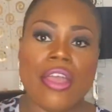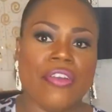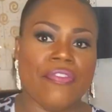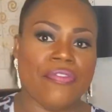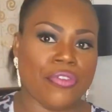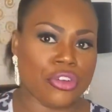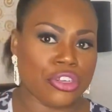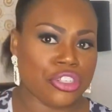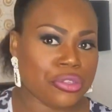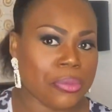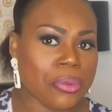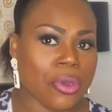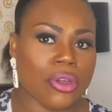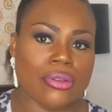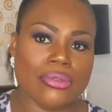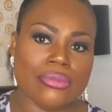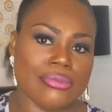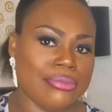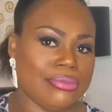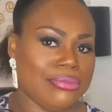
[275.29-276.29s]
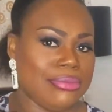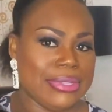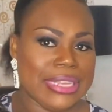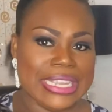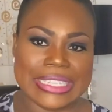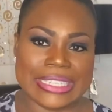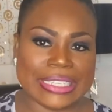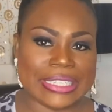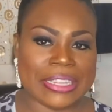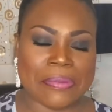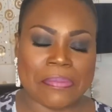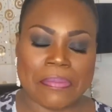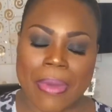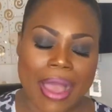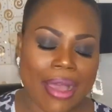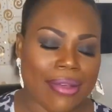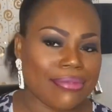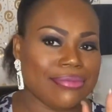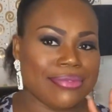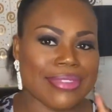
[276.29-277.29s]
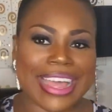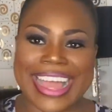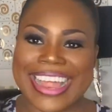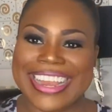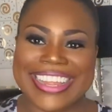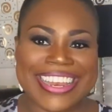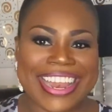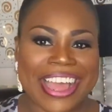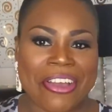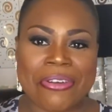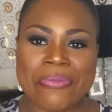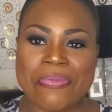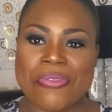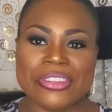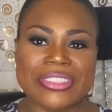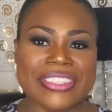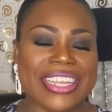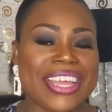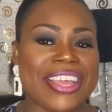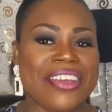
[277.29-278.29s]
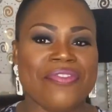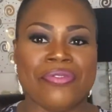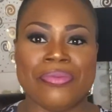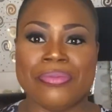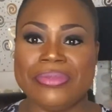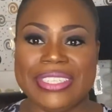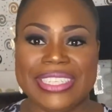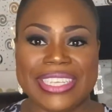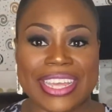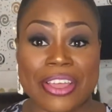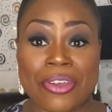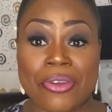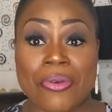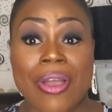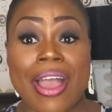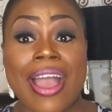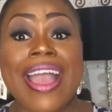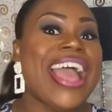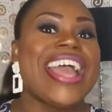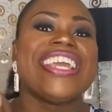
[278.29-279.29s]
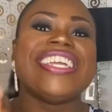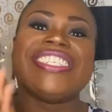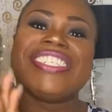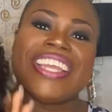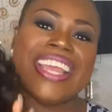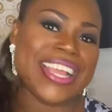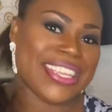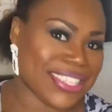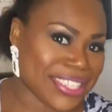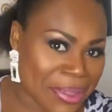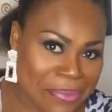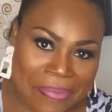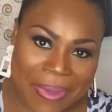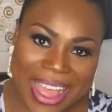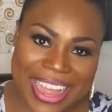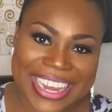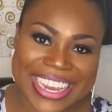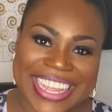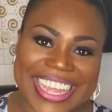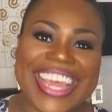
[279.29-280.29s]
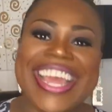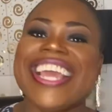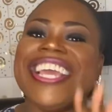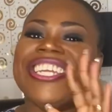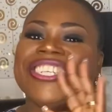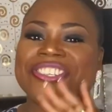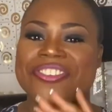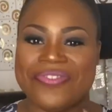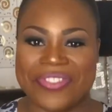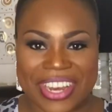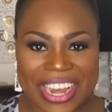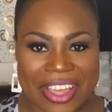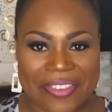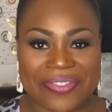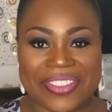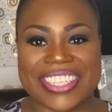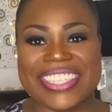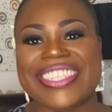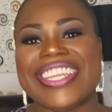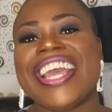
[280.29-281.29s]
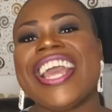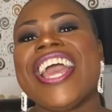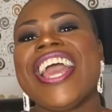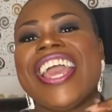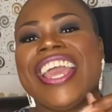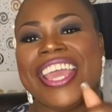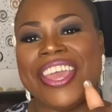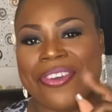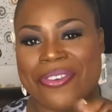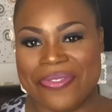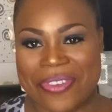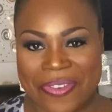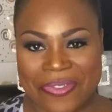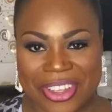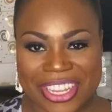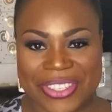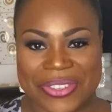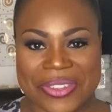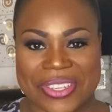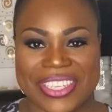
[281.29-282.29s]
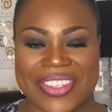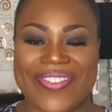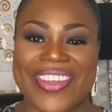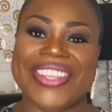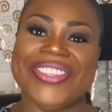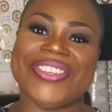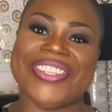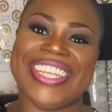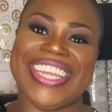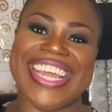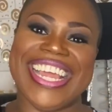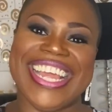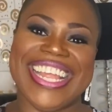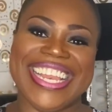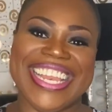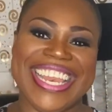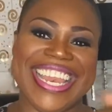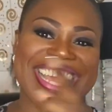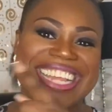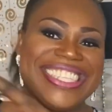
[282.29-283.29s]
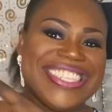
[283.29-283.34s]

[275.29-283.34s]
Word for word: Franchement, n'hésitez pas, allez la commander, vous me direz quoi. J'ai assez parlé, je vais la fixer et on va voir ce que ça va donner. Let's